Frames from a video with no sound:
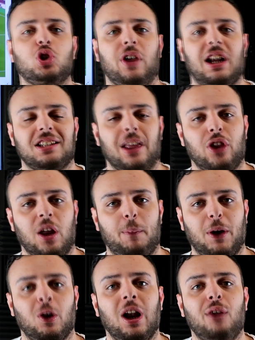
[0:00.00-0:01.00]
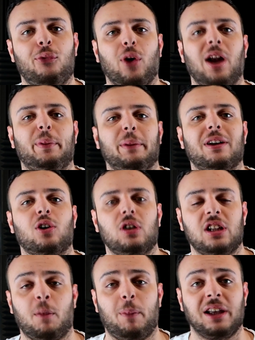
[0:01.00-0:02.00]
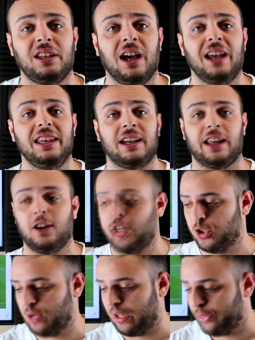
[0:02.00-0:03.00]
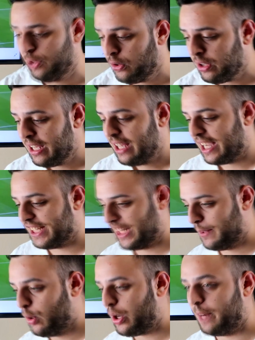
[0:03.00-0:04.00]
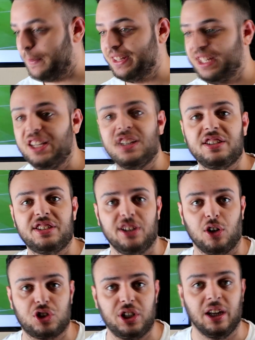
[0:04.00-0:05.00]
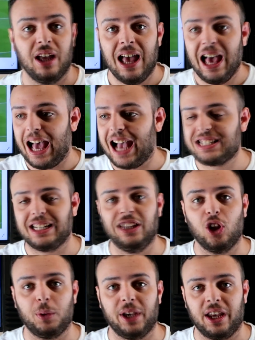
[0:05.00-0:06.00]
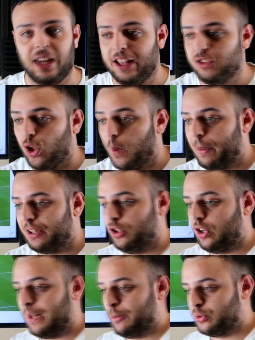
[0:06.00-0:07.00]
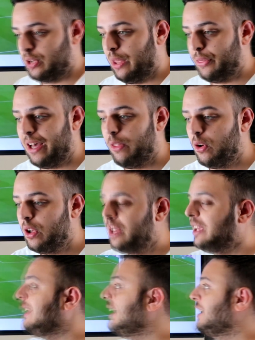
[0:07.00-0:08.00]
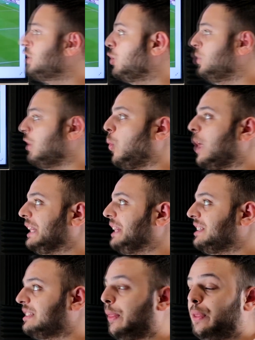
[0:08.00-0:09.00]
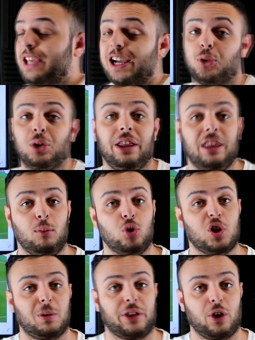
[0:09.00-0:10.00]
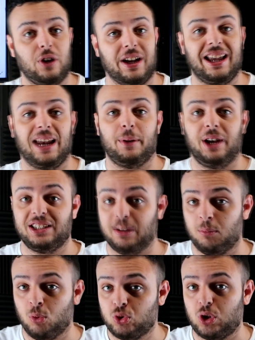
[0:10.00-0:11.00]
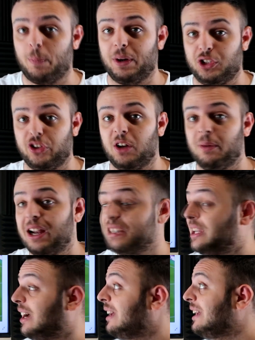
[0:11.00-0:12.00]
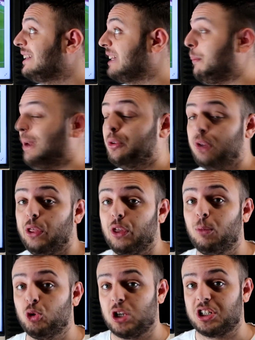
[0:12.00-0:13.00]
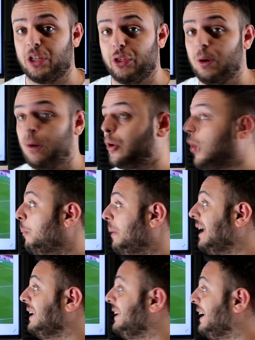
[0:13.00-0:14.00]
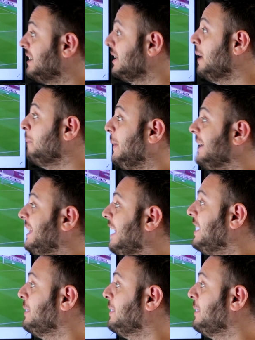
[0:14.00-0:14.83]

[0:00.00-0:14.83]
mucho de la selección española, fue el primer gol de España y creo que es una acción que tenemos que repetir sí o sí. Ha salido bien en todos los partidos que hemos utilizado y es una jugada tan sencilla que utiliza mucho el Barcelona que la veréis en muchos partidos del Barça. También lo utilizó mucho la selección de Eurocopa y es meter